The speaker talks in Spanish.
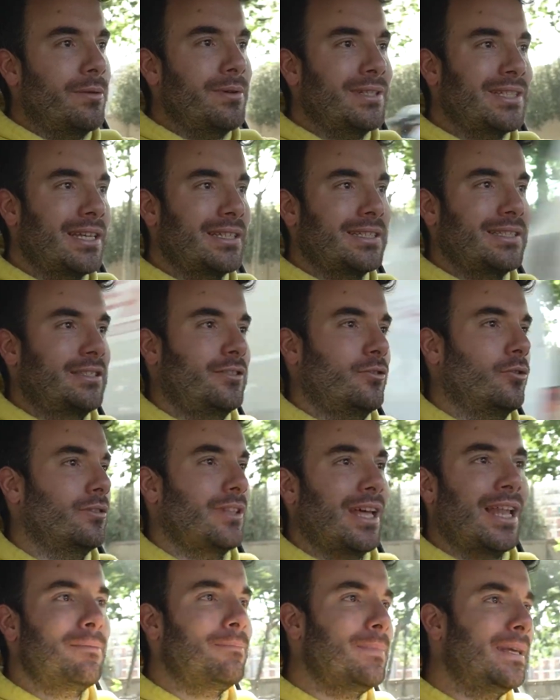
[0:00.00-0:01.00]
de vista es
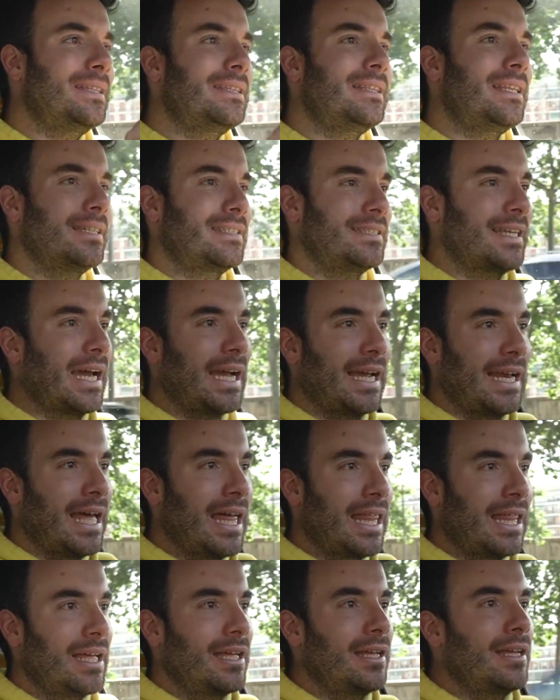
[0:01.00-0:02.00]
totalmente
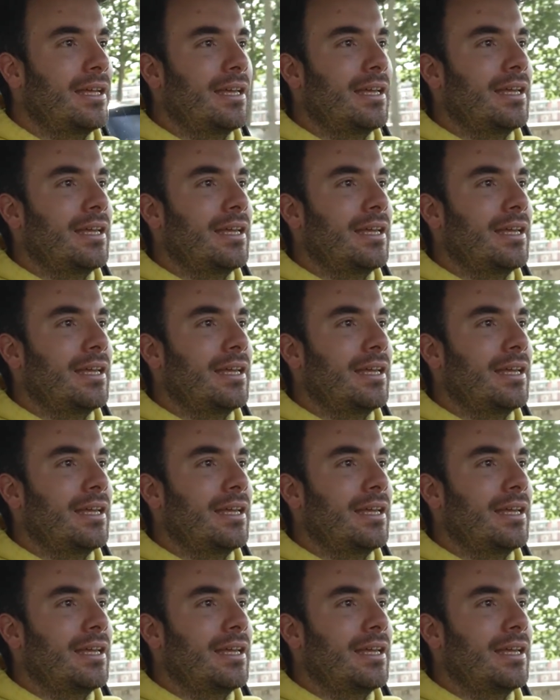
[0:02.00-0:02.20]
exagerada